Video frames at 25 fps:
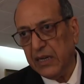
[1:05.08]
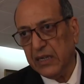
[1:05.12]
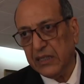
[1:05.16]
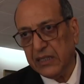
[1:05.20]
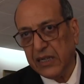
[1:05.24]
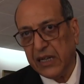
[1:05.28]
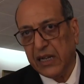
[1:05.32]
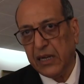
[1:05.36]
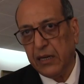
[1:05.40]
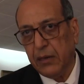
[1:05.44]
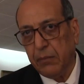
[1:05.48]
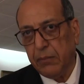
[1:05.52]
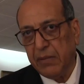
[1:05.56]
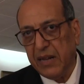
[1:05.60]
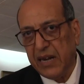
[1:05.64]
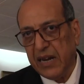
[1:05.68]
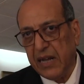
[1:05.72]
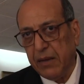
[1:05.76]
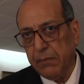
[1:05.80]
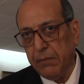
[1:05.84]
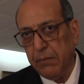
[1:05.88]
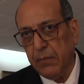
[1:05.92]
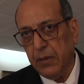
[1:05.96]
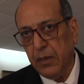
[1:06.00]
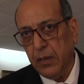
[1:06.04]
الا داخل
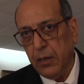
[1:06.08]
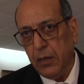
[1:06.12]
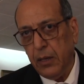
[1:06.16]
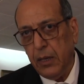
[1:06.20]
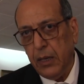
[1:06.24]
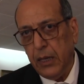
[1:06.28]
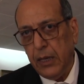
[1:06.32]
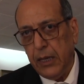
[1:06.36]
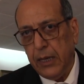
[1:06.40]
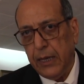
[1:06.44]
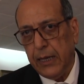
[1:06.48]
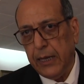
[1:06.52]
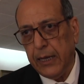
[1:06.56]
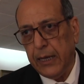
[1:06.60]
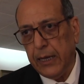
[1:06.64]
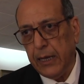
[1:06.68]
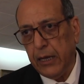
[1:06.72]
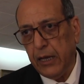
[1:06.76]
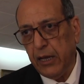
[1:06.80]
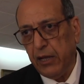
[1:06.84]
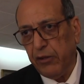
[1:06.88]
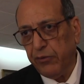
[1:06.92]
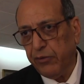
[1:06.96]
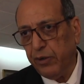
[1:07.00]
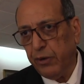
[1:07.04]
الملعب
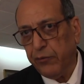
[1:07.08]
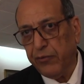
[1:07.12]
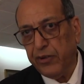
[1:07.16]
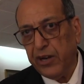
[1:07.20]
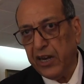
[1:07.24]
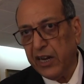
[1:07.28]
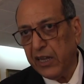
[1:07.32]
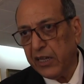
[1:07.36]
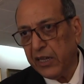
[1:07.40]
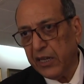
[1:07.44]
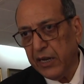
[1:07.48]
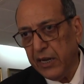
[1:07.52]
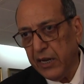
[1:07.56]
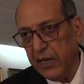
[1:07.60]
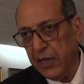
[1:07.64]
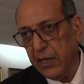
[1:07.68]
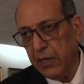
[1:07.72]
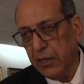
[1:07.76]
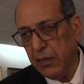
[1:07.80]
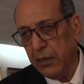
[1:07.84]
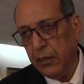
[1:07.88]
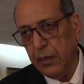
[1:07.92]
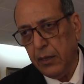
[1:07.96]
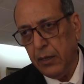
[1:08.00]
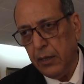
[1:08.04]
في الفرق
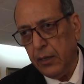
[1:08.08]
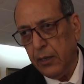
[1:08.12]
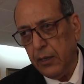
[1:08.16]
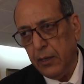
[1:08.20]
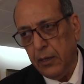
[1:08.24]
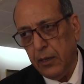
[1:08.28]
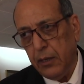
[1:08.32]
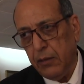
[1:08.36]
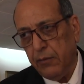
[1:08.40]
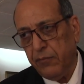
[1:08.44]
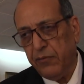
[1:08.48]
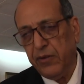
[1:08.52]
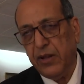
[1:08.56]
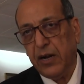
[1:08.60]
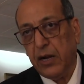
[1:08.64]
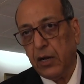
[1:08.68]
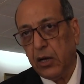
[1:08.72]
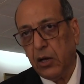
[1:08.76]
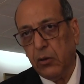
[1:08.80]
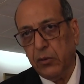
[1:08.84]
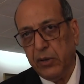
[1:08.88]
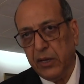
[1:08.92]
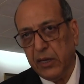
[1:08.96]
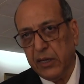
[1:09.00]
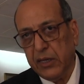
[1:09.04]
كينيه فرق
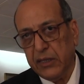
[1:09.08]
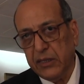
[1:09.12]
قويه